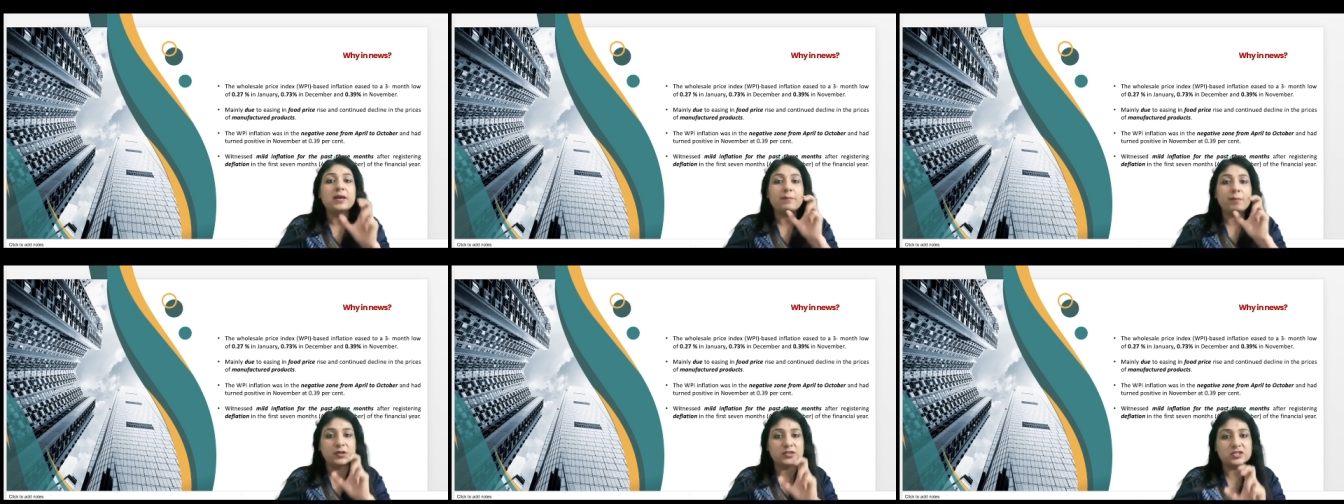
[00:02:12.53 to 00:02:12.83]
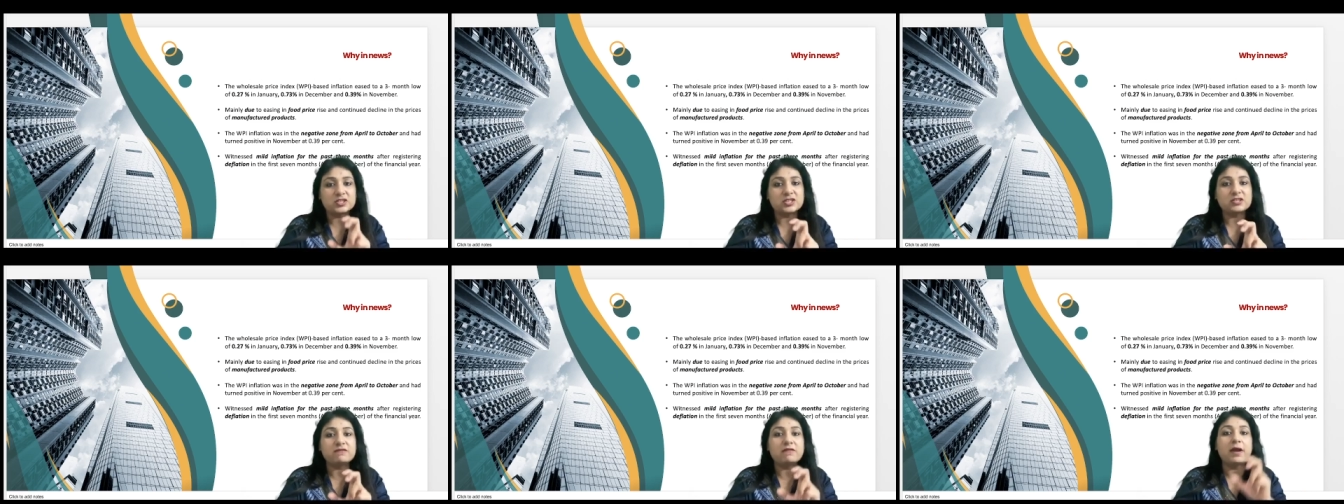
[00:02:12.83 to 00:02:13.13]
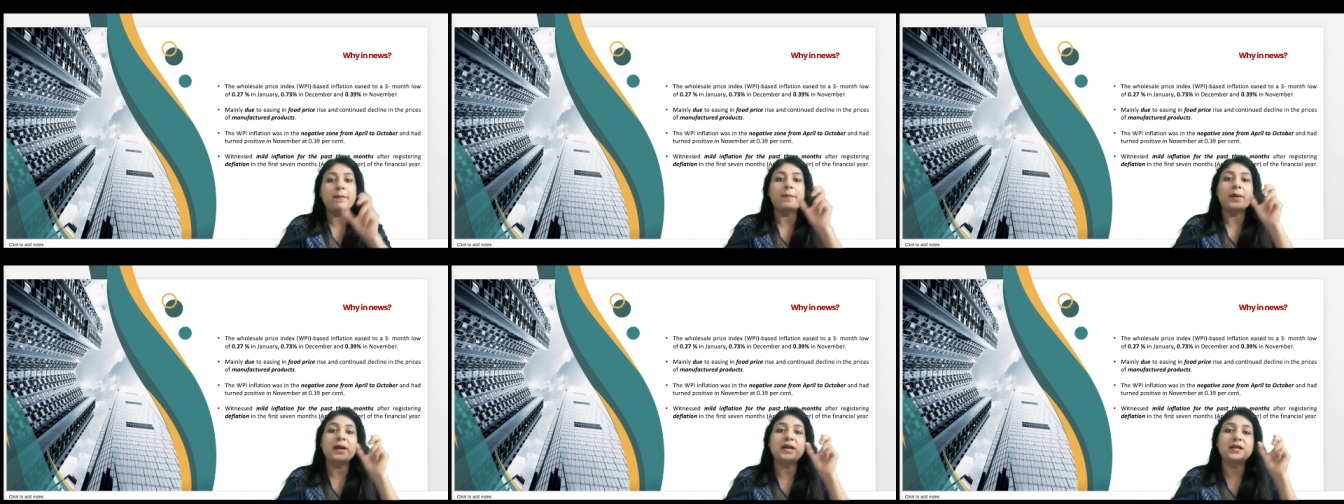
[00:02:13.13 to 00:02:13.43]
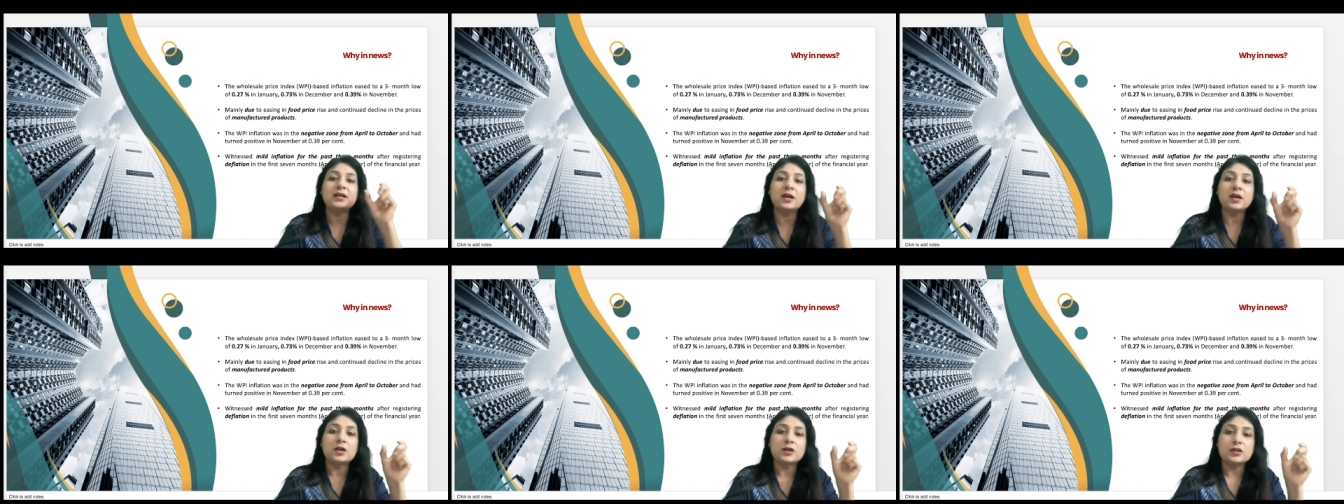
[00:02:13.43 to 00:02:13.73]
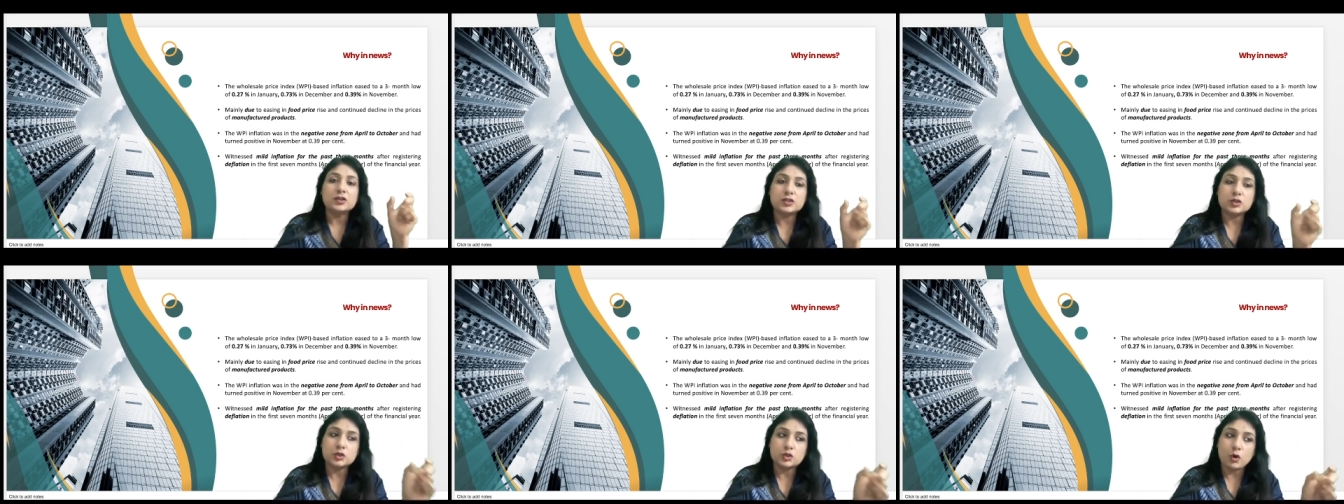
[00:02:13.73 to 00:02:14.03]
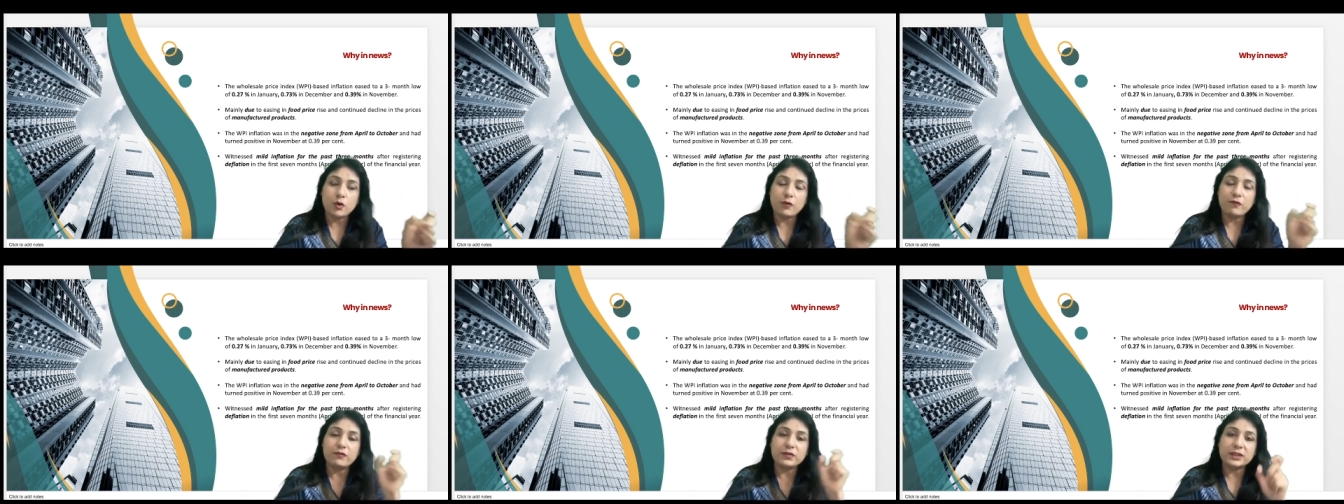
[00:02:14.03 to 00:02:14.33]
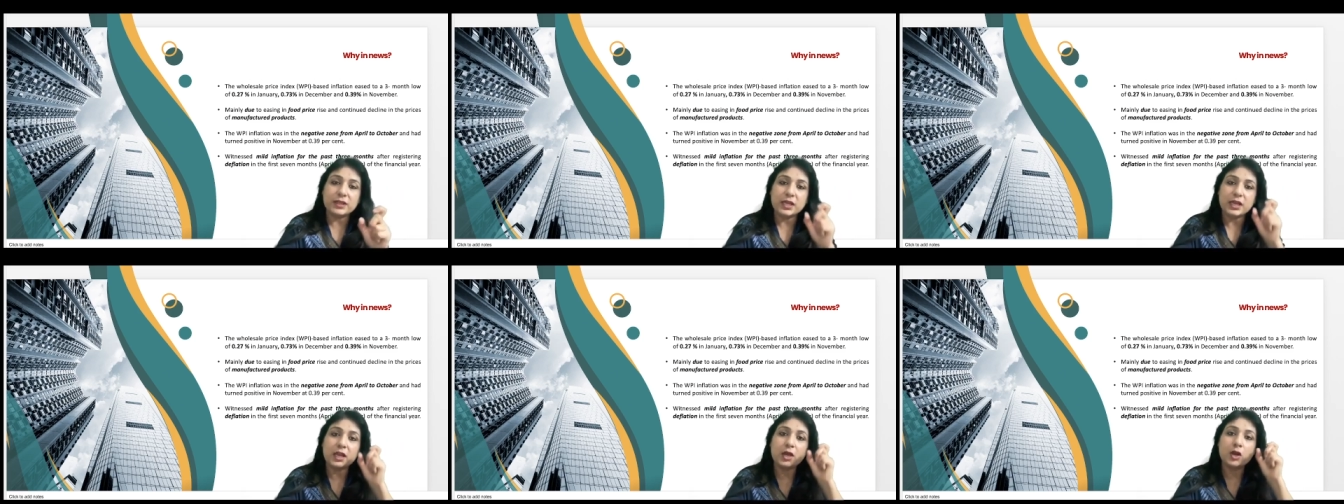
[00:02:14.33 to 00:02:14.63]
पॉजिटिव है बट सो
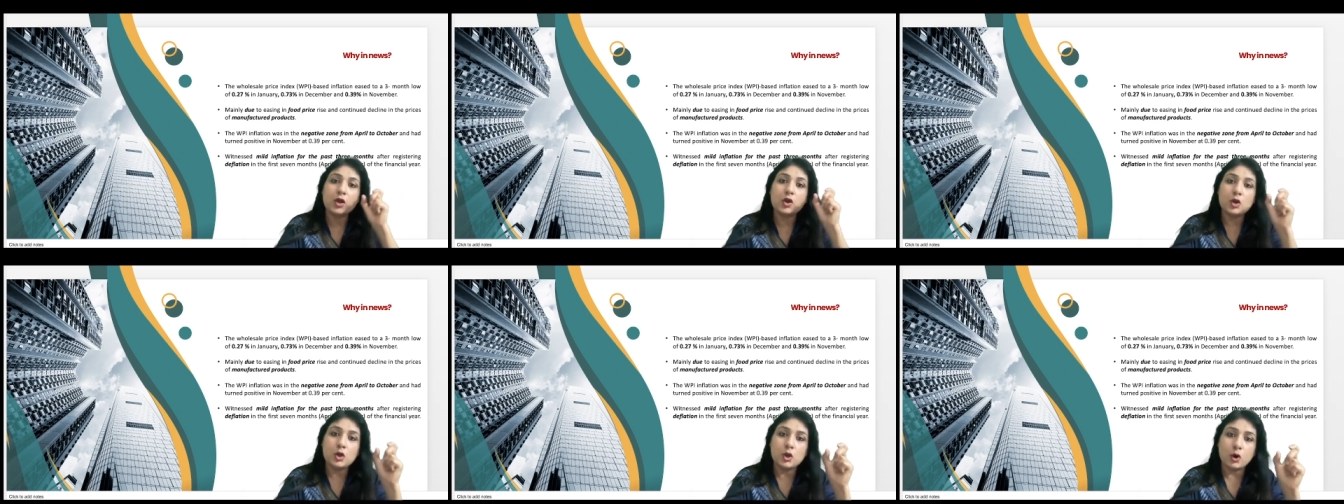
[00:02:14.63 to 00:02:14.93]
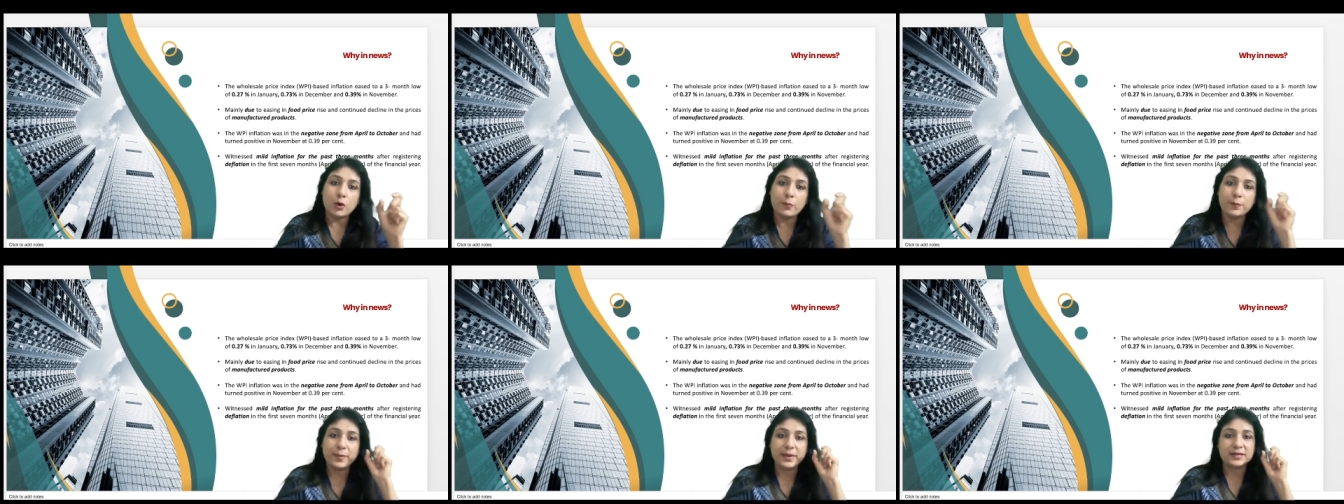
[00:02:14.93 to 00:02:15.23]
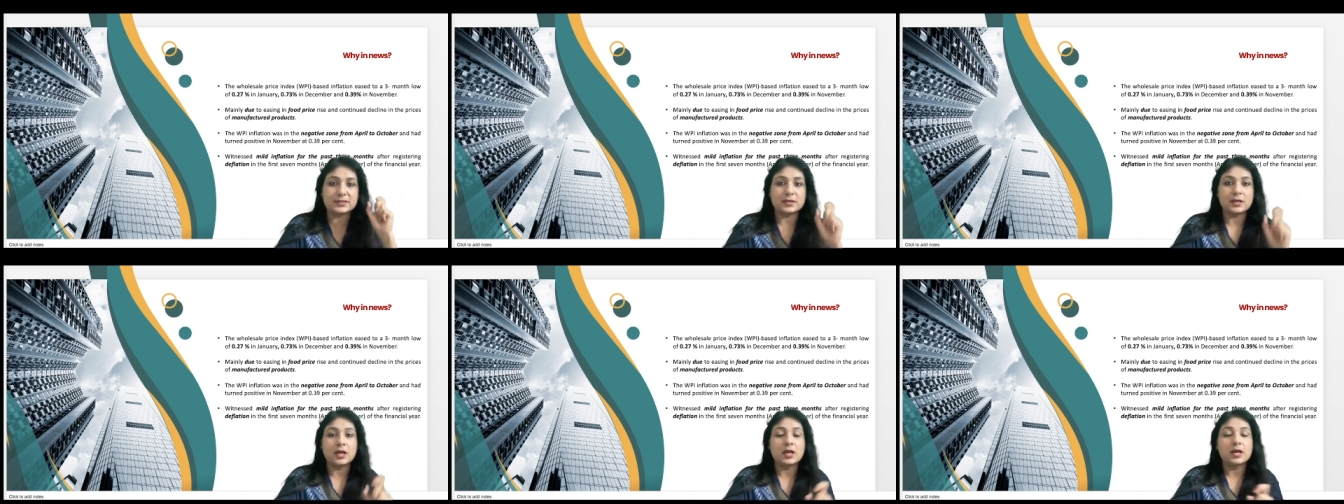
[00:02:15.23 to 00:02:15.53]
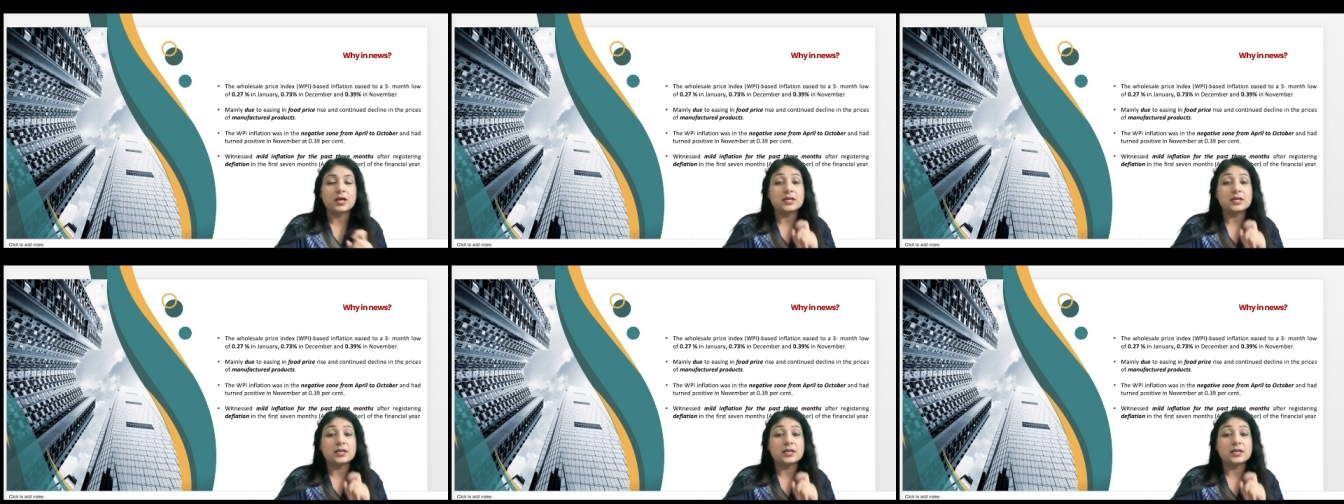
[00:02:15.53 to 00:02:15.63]
विद द लो पेस